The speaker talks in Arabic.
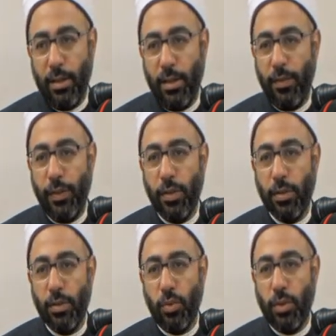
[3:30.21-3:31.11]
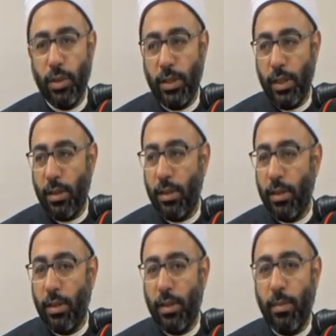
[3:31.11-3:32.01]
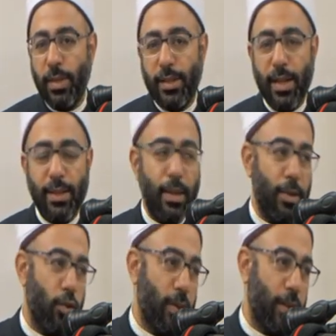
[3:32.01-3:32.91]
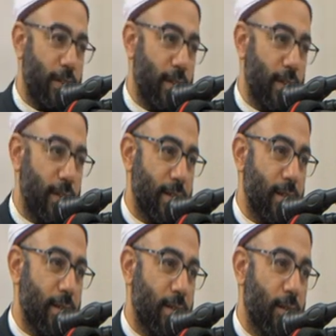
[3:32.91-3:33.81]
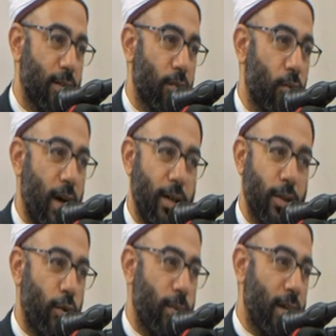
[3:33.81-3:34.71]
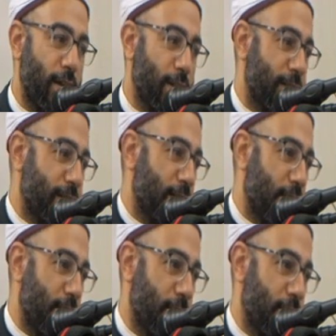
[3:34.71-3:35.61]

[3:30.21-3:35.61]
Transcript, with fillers: ان في قدرتين بيتأتى منهم نفس التأثير واحدهما لا تأثير له